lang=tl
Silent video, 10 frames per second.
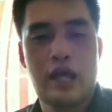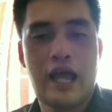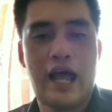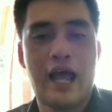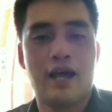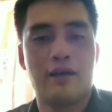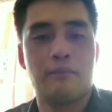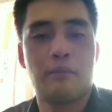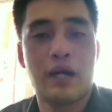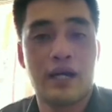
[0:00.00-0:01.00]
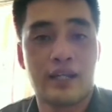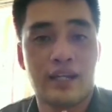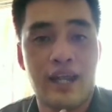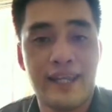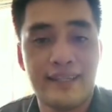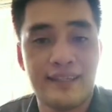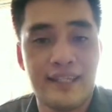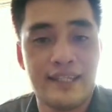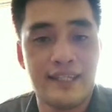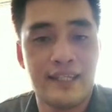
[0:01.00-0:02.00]
ang
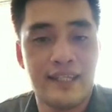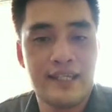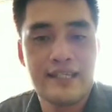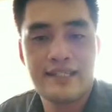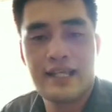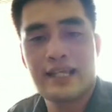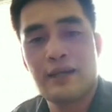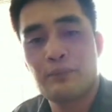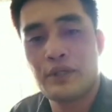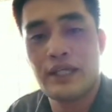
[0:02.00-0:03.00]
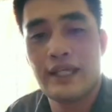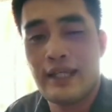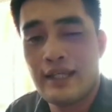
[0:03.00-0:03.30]
variety sa kape